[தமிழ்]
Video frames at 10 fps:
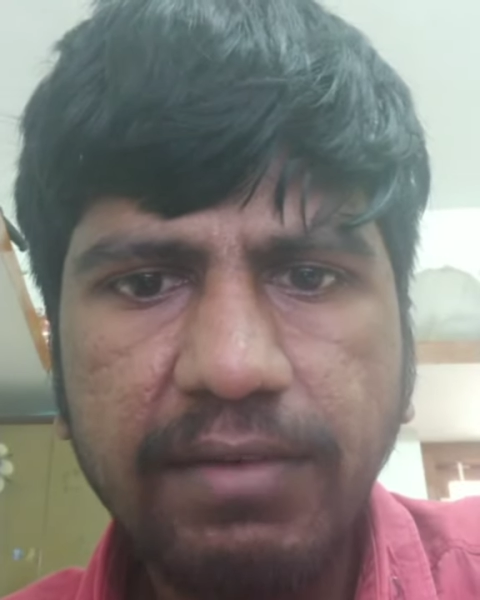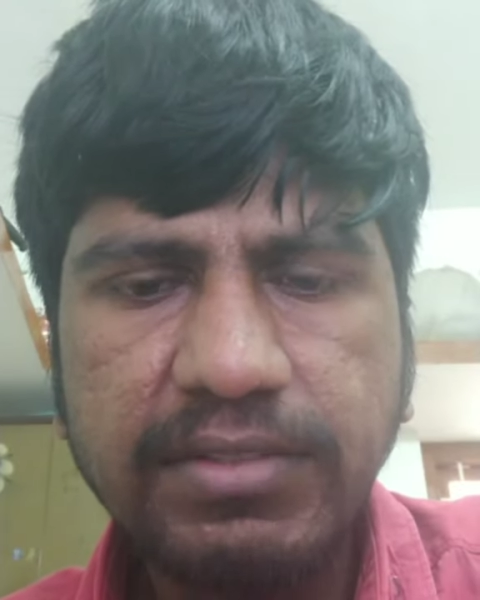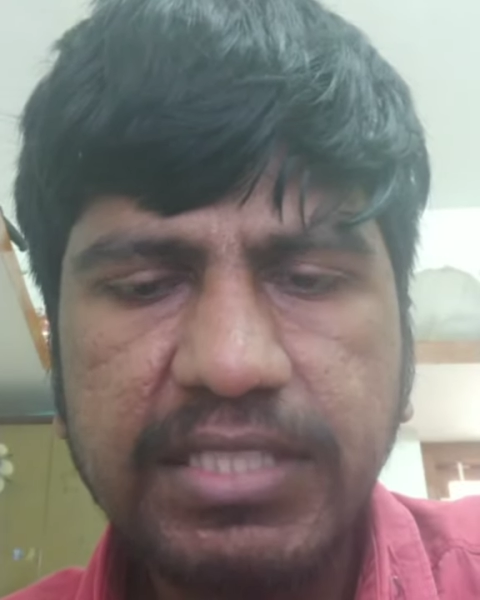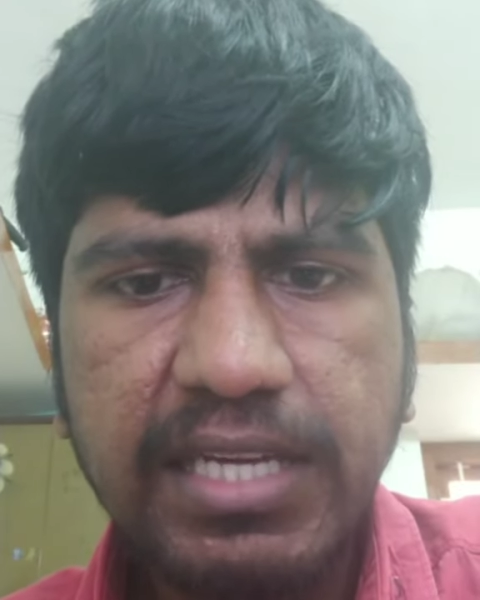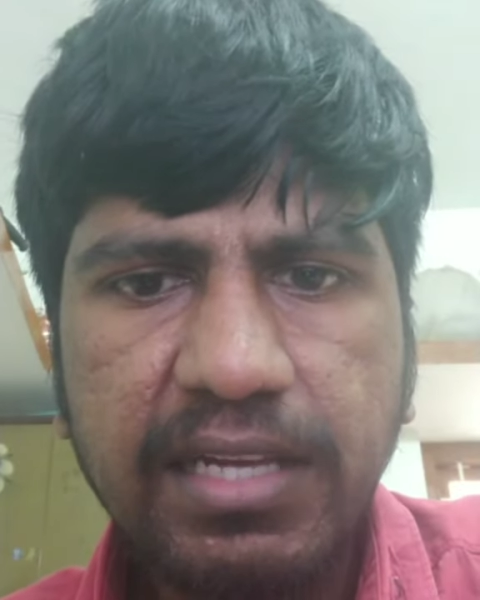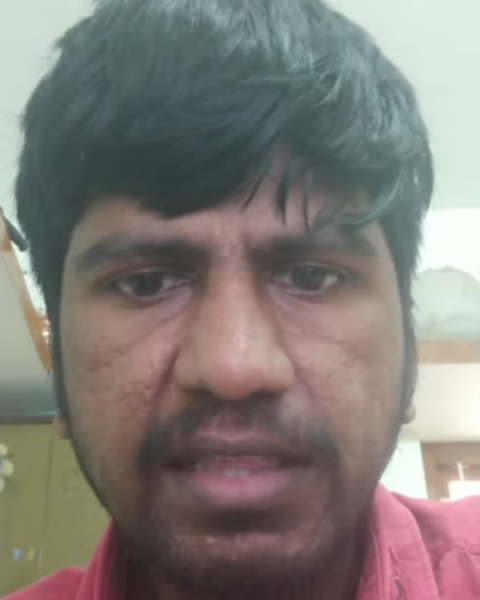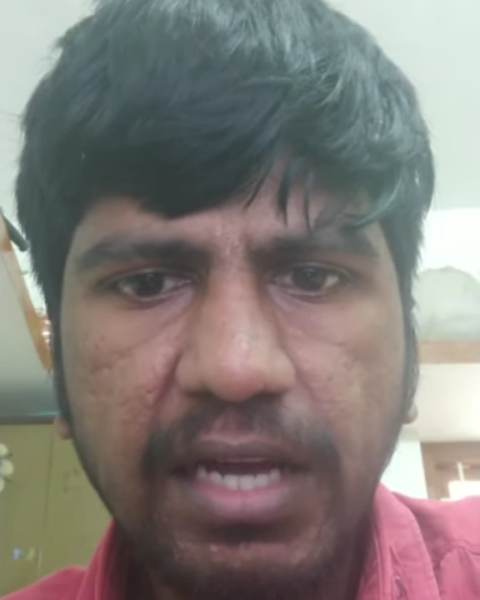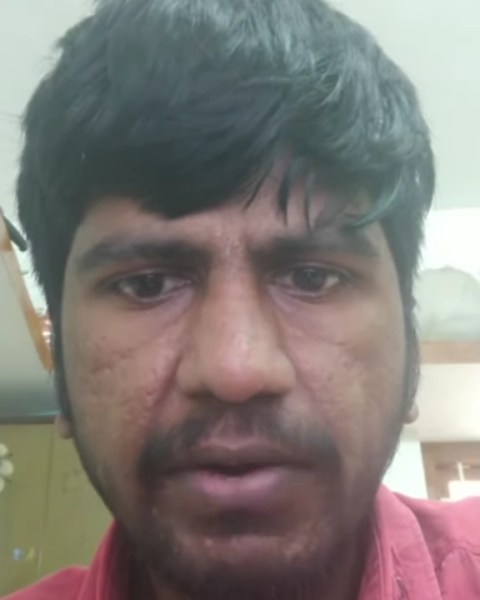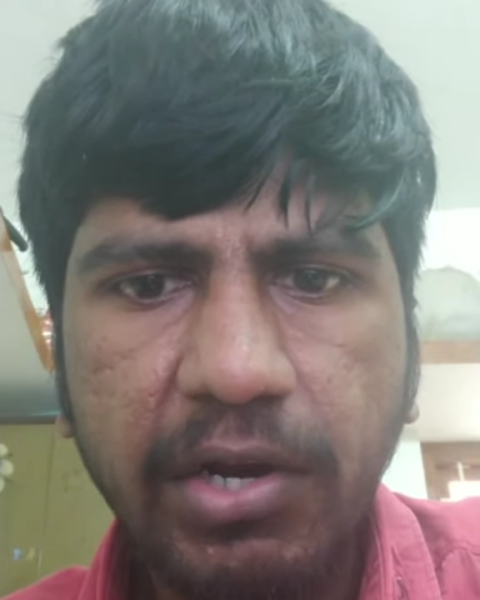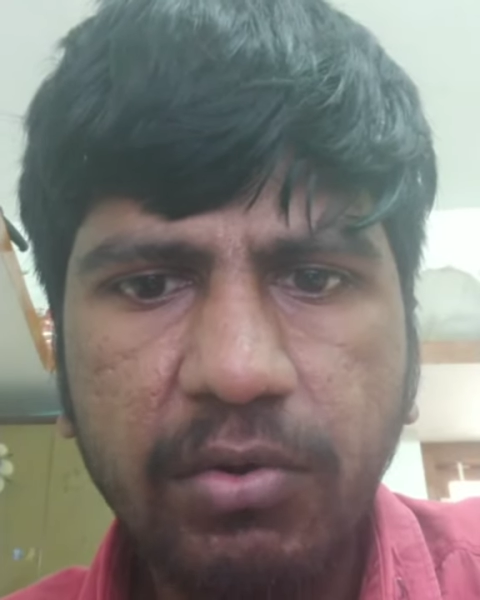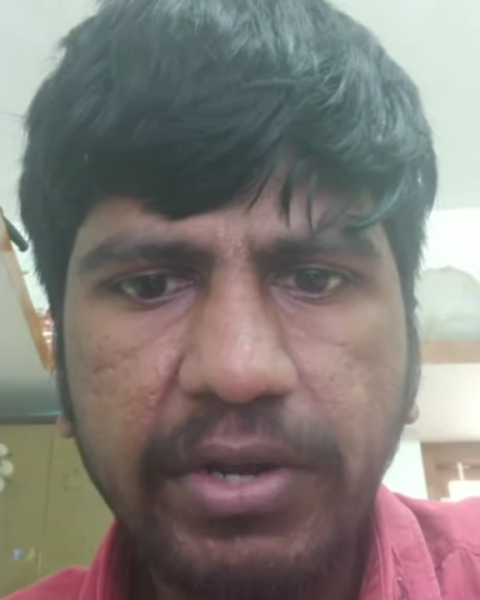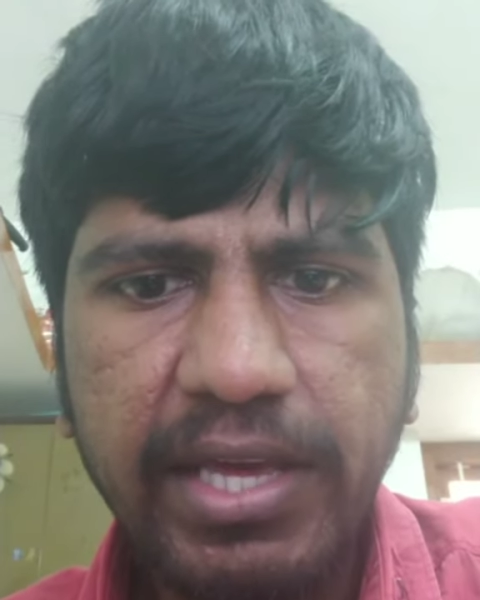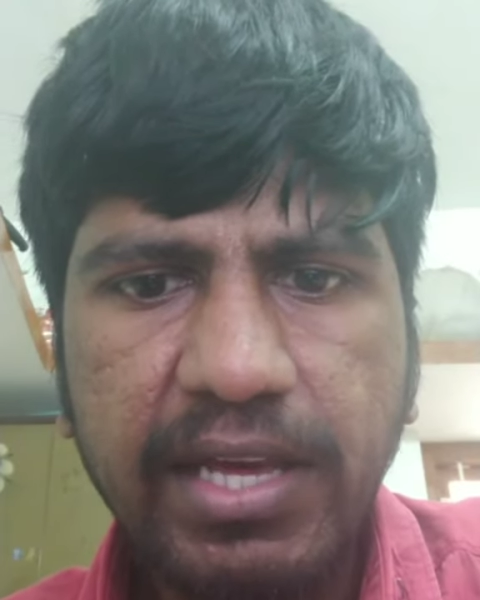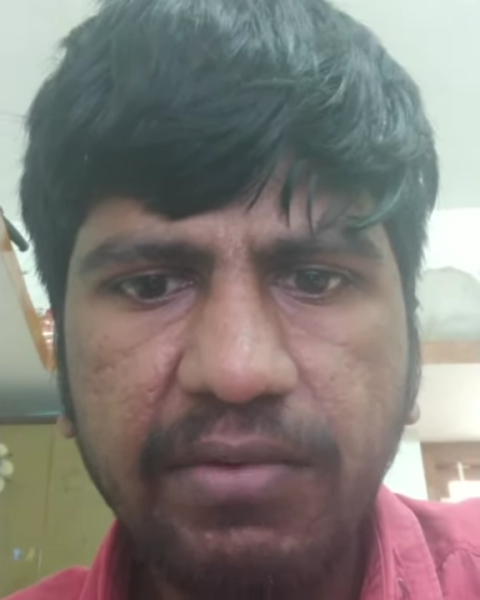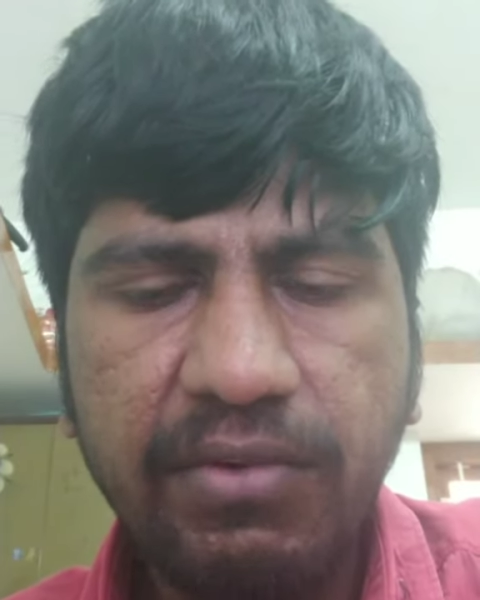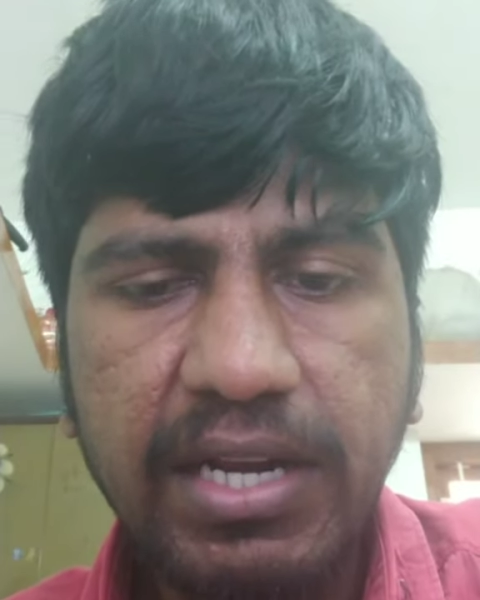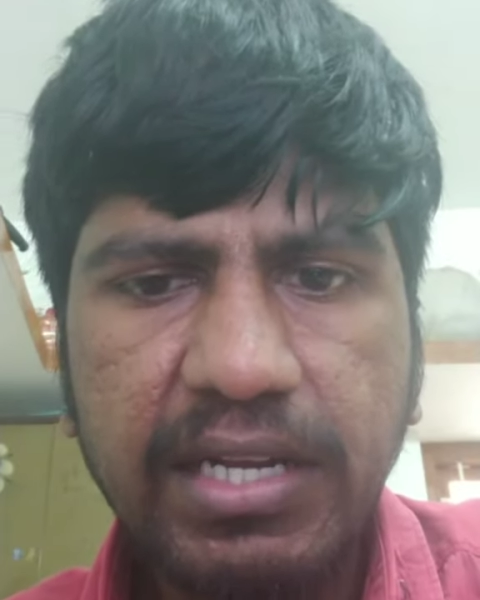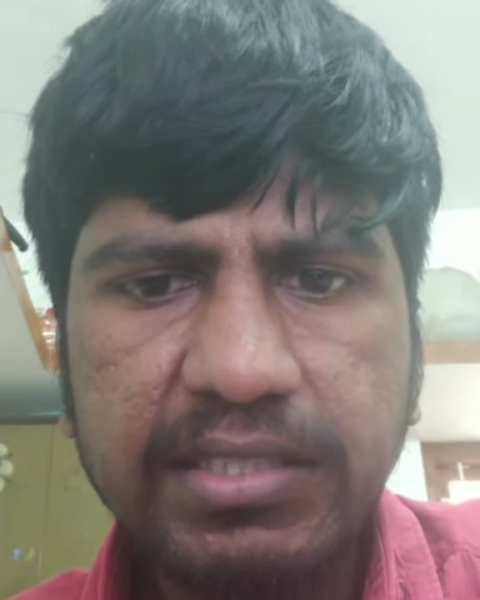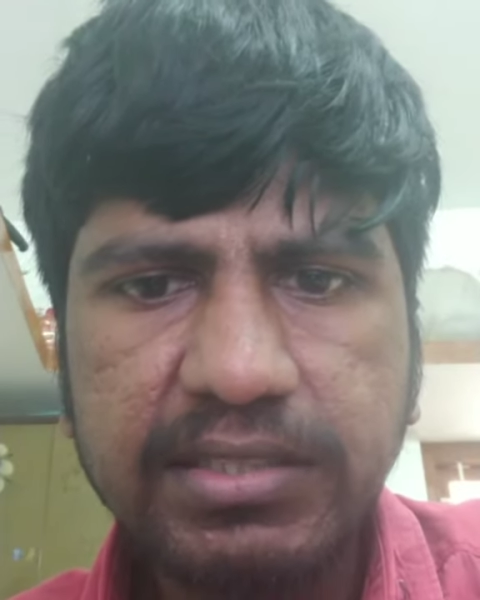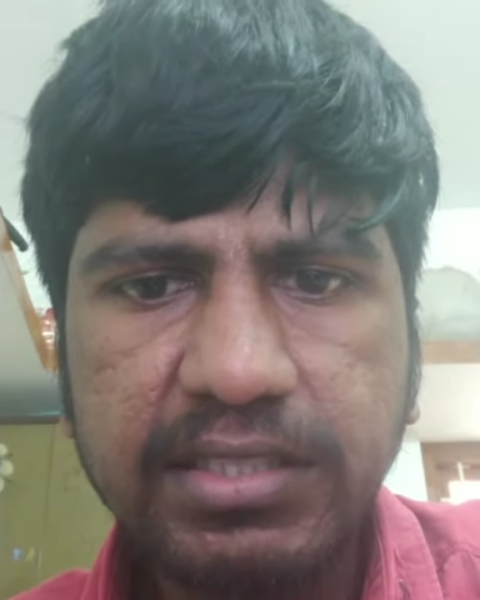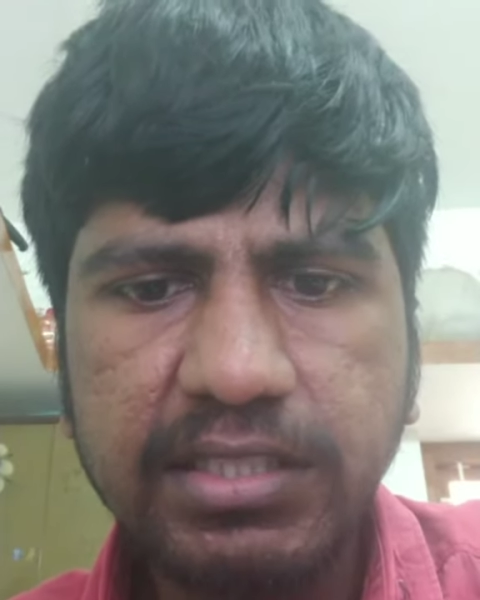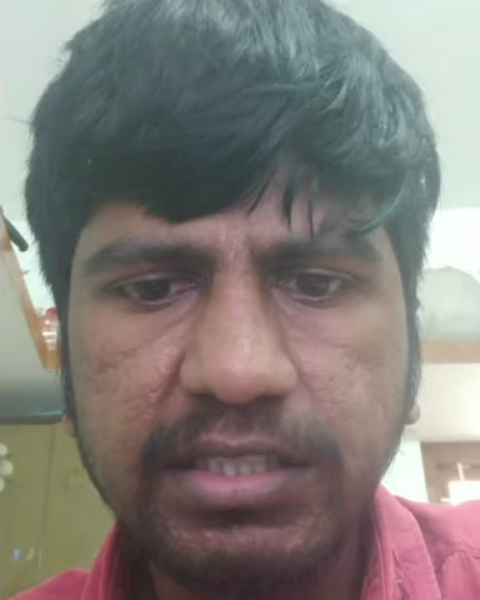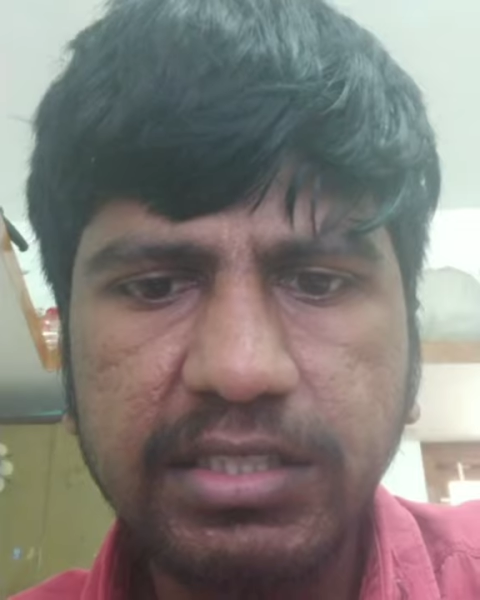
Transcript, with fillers: விஜயகாந்த் அவர்களுடைய வல்லரசு